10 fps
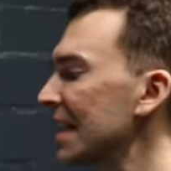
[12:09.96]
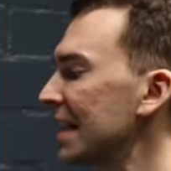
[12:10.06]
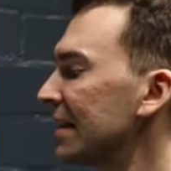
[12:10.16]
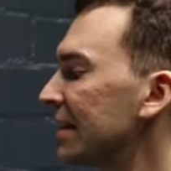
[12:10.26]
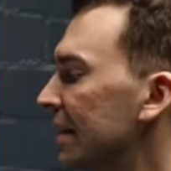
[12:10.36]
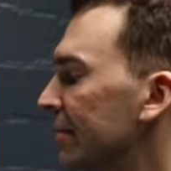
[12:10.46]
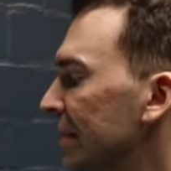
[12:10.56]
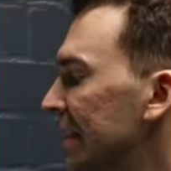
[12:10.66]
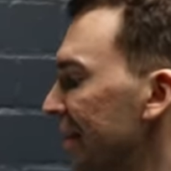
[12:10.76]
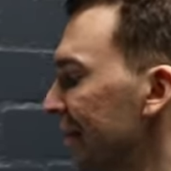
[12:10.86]
in
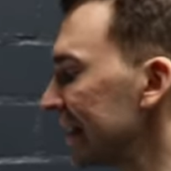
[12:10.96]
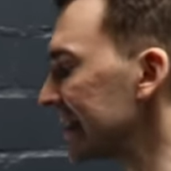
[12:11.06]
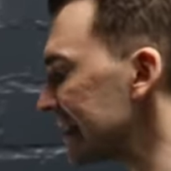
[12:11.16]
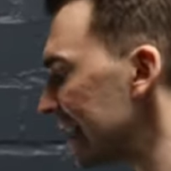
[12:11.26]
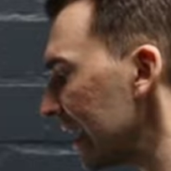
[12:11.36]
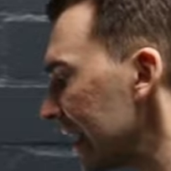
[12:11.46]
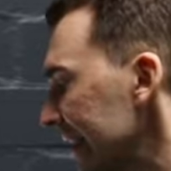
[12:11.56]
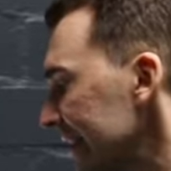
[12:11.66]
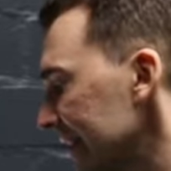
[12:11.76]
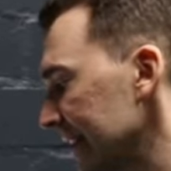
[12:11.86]
dem Differential
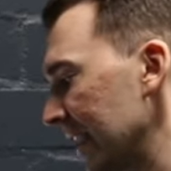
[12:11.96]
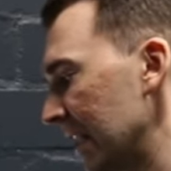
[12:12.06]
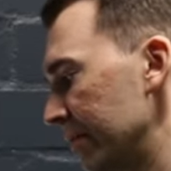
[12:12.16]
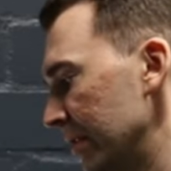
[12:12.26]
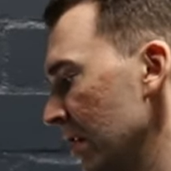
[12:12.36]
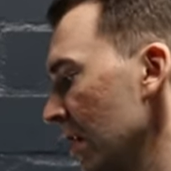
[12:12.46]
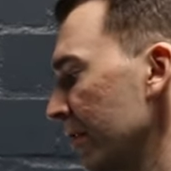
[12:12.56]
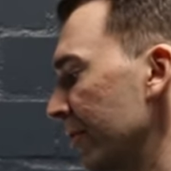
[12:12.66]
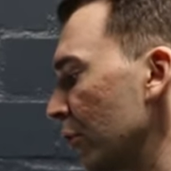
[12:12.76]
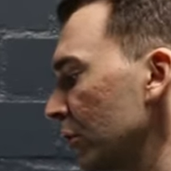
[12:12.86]
hinten haben.
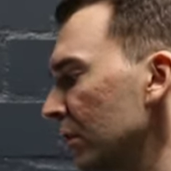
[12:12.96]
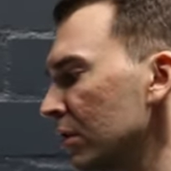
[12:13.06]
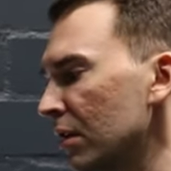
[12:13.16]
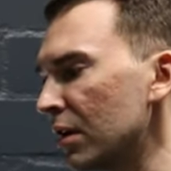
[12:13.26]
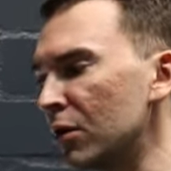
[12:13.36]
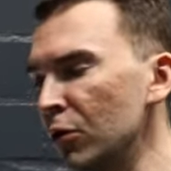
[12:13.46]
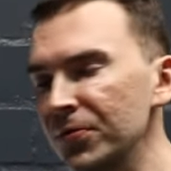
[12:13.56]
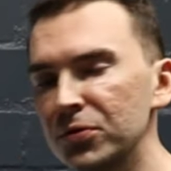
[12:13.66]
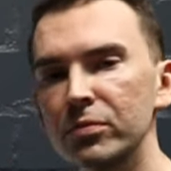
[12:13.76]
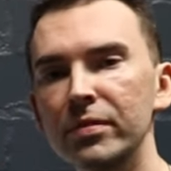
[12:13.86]
Wir können
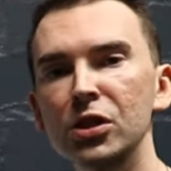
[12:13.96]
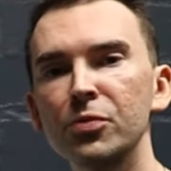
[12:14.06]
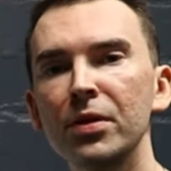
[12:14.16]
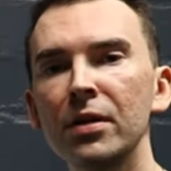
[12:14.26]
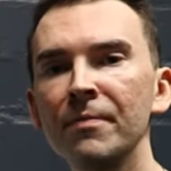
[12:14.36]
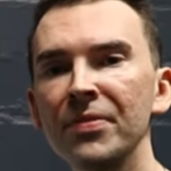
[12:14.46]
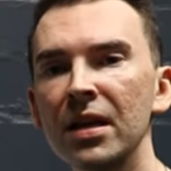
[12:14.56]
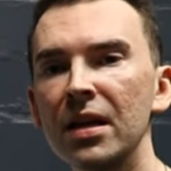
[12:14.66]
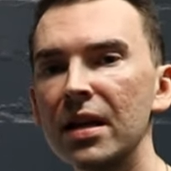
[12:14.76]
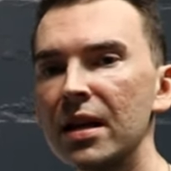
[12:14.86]
Luft zum Beispiel
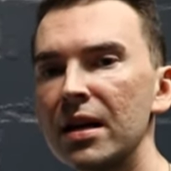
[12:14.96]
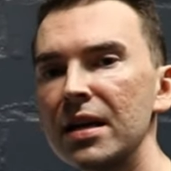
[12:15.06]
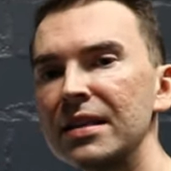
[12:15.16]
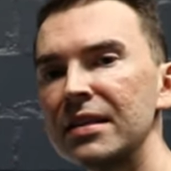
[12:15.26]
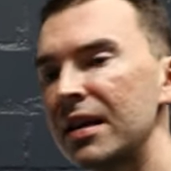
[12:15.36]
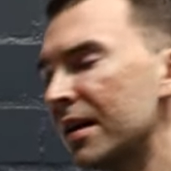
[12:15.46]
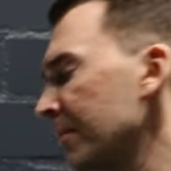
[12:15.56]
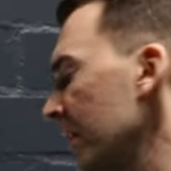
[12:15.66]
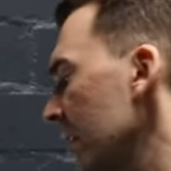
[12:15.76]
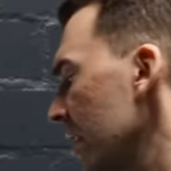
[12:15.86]
äh, in, der,
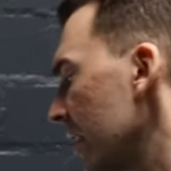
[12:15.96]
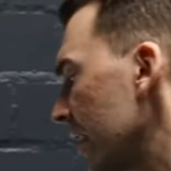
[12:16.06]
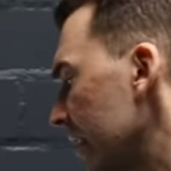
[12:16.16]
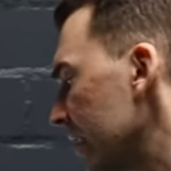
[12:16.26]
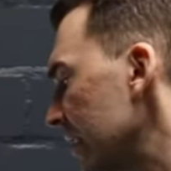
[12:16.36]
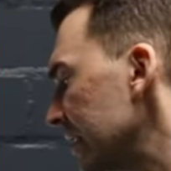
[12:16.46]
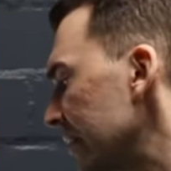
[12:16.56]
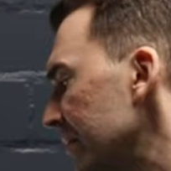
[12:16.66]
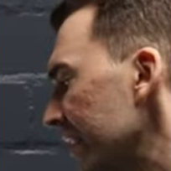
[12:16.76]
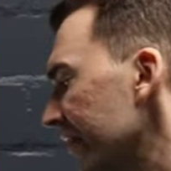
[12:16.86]
in
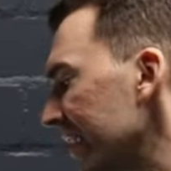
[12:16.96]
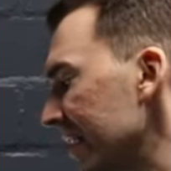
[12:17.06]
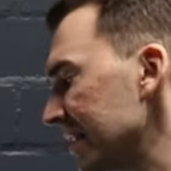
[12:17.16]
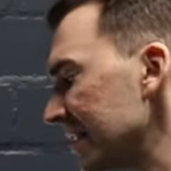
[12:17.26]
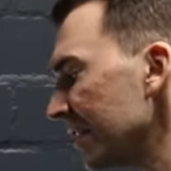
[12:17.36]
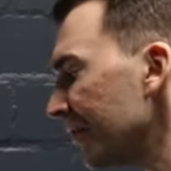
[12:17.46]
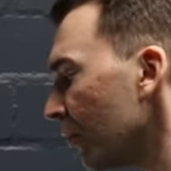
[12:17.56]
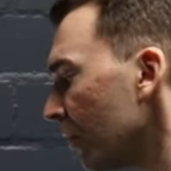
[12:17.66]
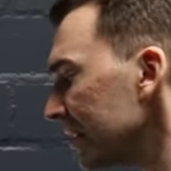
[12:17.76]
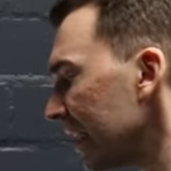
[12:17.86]
dem Differential
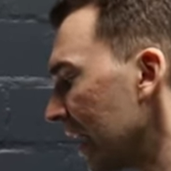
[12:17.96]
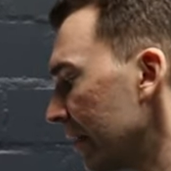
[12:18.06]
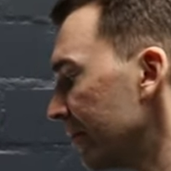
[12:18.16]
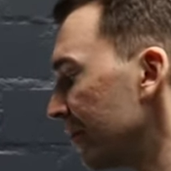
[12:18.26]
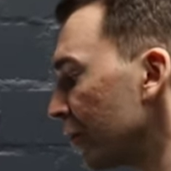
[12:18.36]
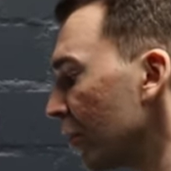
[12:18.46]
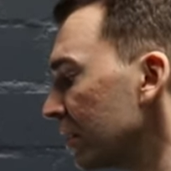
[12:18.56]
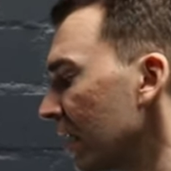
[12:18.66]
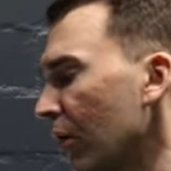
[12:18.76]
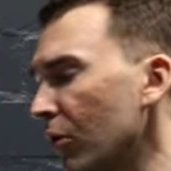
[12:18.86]
vorne haben. Wir
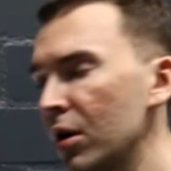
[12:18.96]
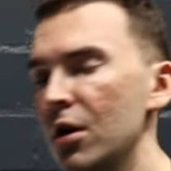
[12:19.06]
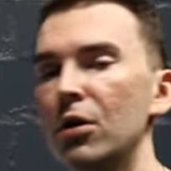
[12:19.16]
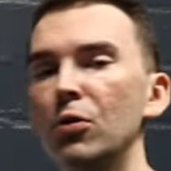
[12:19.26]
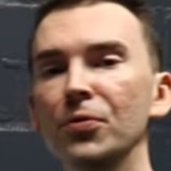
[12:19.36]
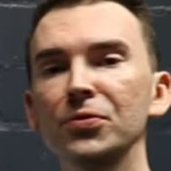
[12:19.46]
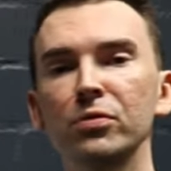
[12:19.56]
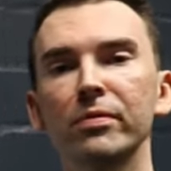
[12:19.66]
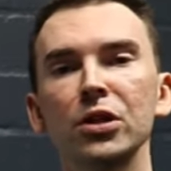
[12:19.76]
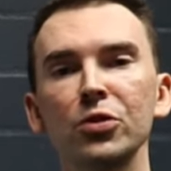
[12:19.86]
können auch Luft
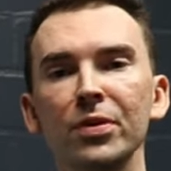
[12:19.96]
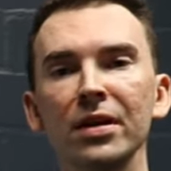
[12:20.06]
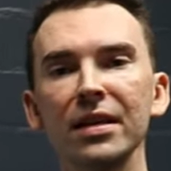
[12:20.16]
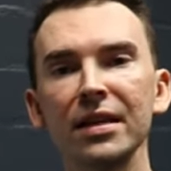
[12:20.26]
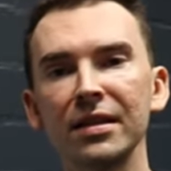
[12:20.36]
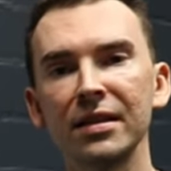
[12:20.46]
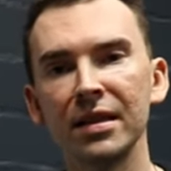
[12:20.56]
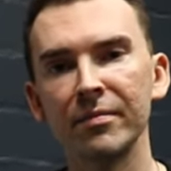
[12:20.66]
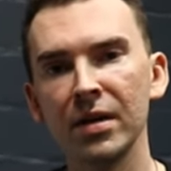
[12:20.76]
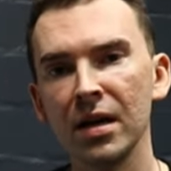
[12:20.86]
zum Beispiel in
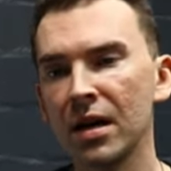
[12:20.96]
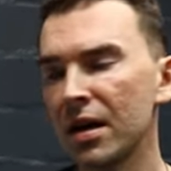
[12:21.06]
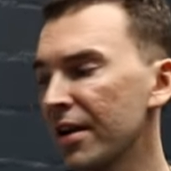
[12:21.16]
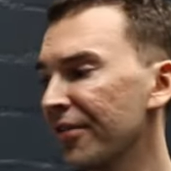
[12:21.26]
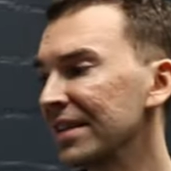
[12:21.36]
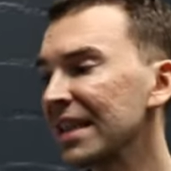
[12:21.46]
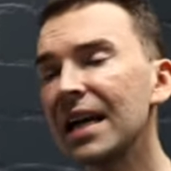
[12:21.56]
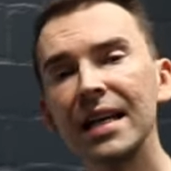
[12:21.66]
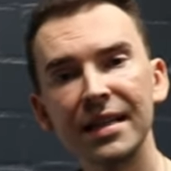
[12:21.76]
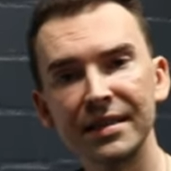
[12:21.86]
dem äh,
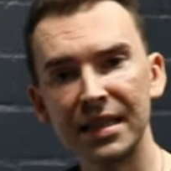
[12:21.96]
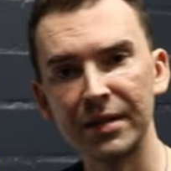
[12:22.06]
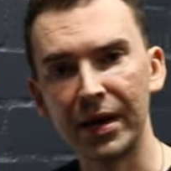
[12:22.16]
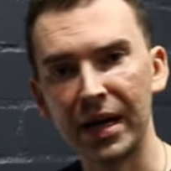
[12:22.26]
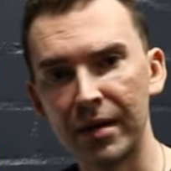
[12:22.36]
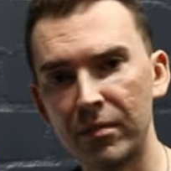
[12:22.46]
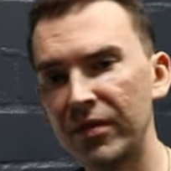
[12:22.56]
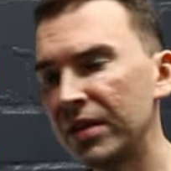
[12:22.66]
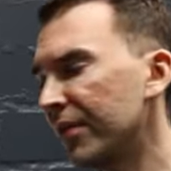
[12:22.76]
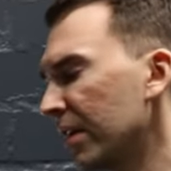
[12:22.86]
Verteilergetriebe haben.
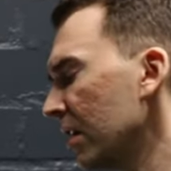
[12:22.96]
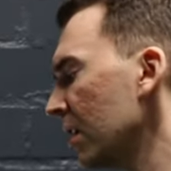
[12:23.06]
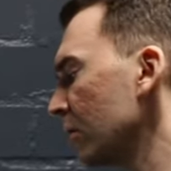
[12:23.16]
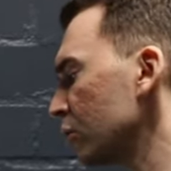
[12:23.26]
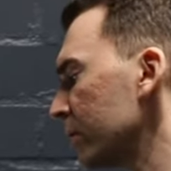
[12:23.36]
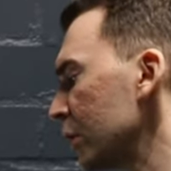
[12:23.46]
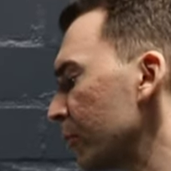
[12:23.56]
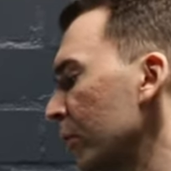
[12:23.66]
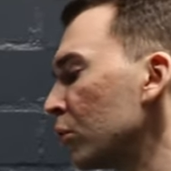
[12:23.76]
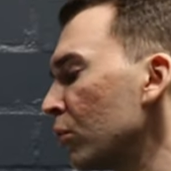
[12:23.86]
Wenn wir zum
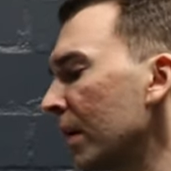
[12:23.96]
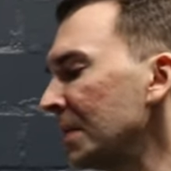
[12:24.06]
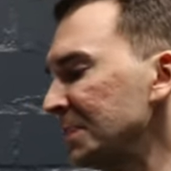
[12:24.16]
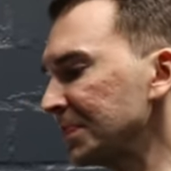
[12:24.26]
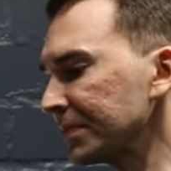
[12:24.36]
Beispiel nur